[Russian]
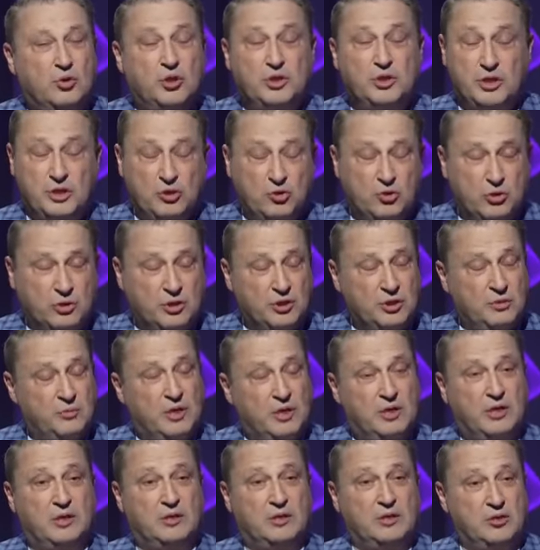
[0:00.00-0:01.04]
это не только
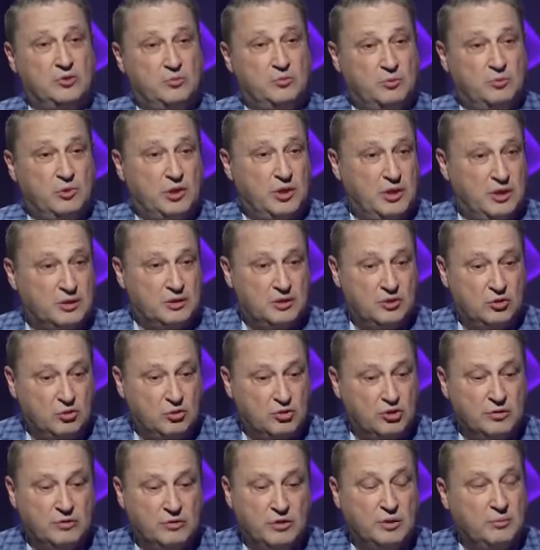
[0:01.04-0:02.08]
демократы, республиканцы
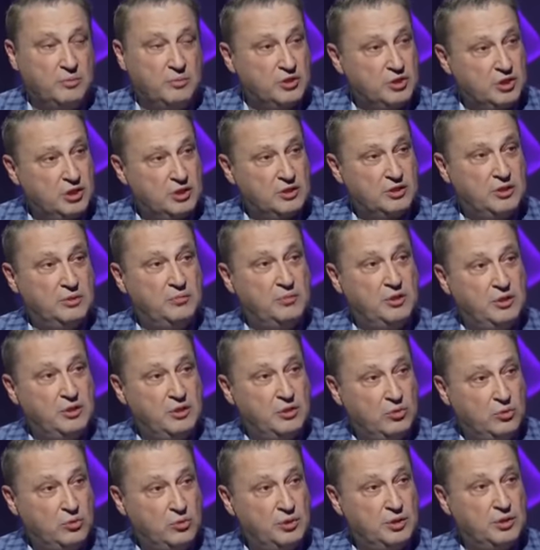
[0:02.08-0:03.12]
тоже говорят, пожалуйста,
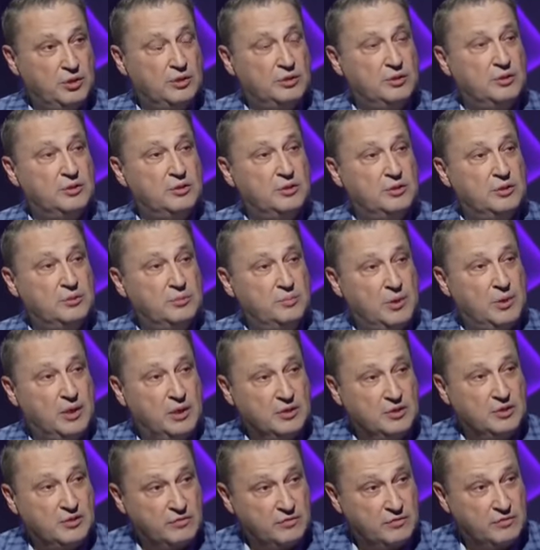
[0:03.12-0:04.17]
митингуйте,
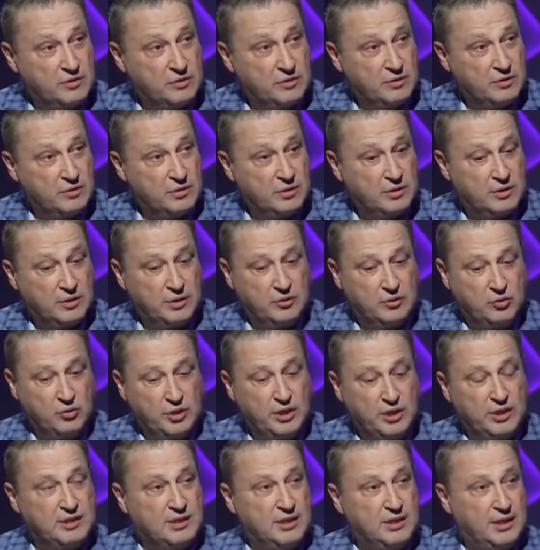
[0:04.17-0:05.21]
а, э, но
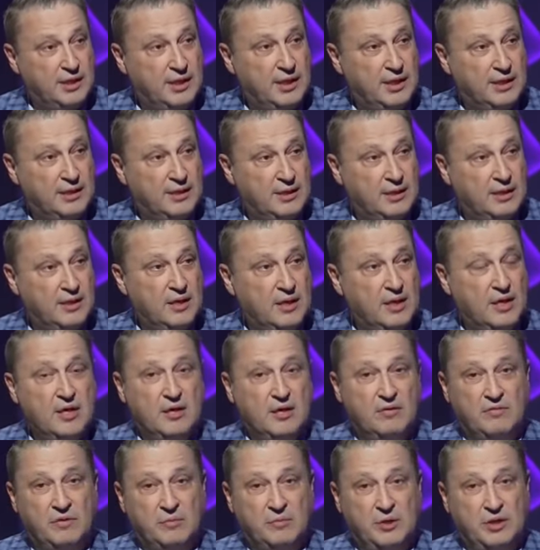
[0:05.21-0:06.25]
если это
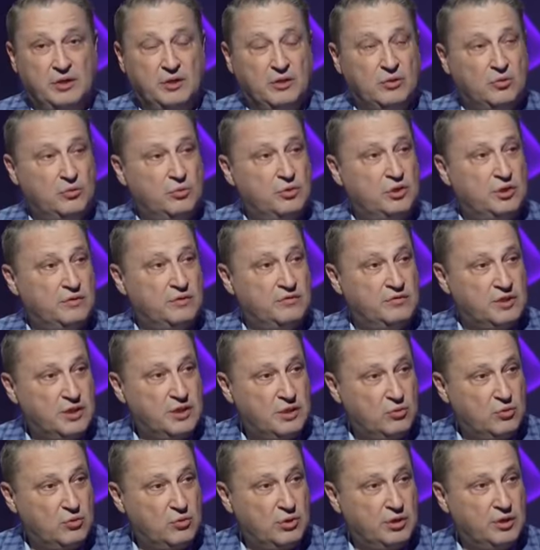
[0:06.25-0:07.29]
вы митингуете в
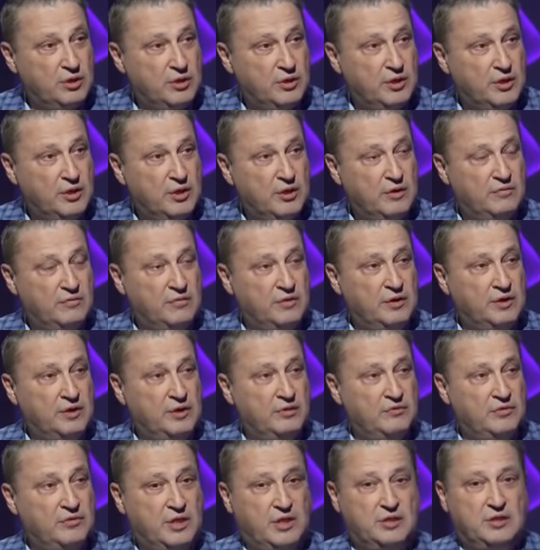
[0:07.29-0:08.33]
законе, вы
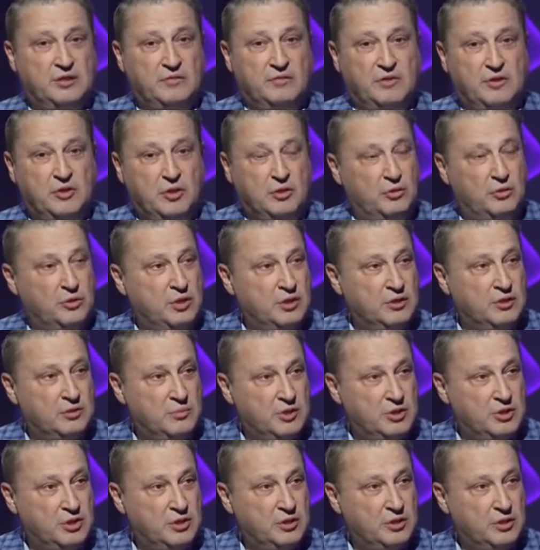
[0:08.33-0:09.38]
не вытаскиваете людей из
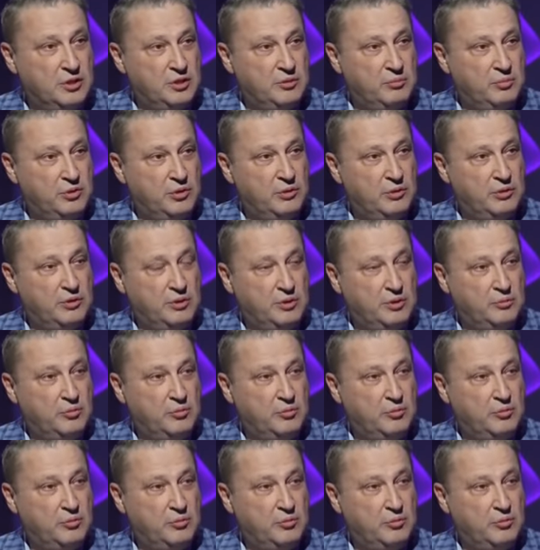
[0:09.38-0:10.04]
машины, не, бьё, не